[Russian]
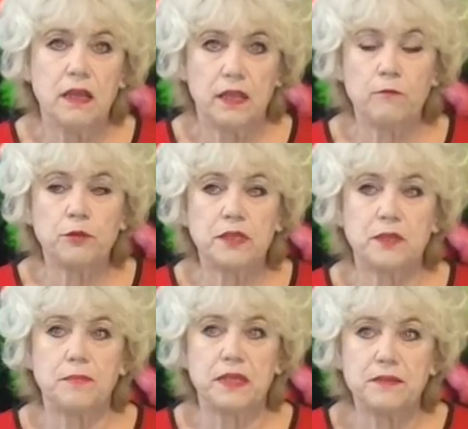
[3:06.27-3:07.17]
И вот
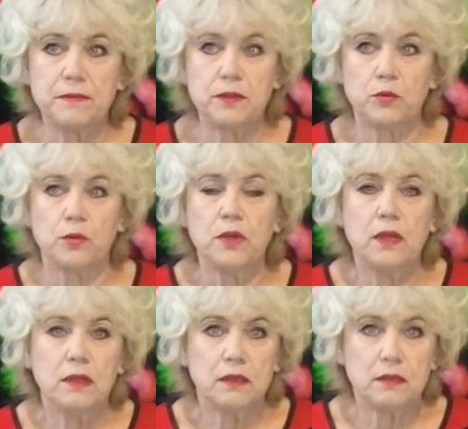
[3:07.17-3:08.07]
эти пять видео,
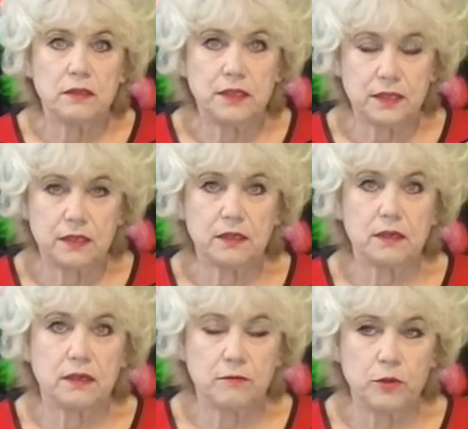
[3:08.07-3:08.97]
тех,
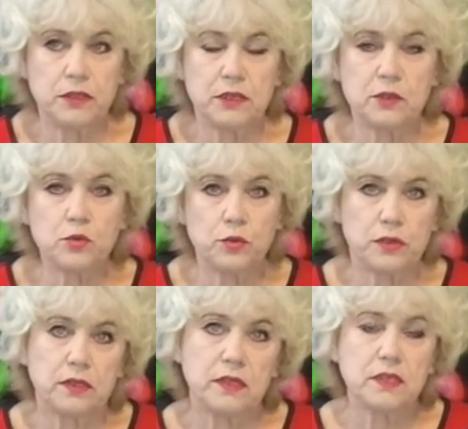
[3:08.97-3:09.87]
кого
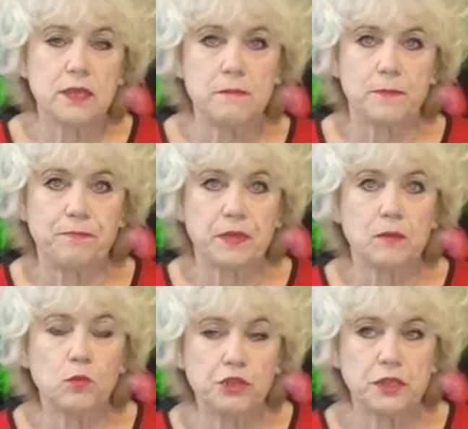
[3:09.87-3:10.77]
интересует эта тема,
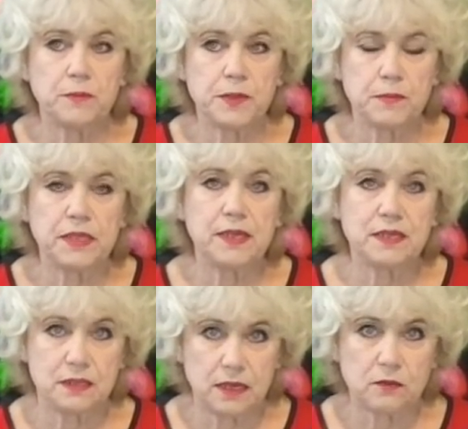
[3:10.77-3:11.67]
можете
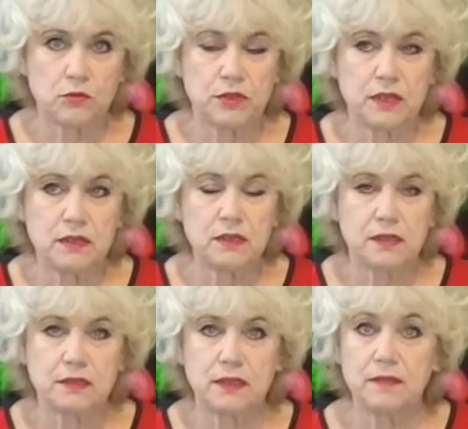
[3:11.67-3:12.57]
посмотреть сразу за один
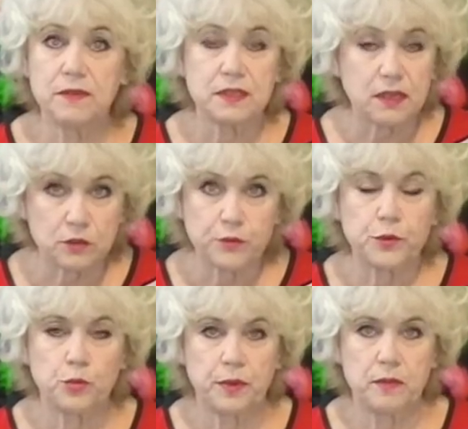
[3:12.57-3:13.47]
раз, и вы сразу
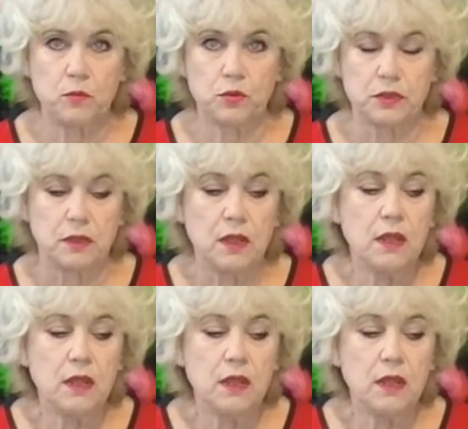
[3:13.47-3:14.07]
все поймете.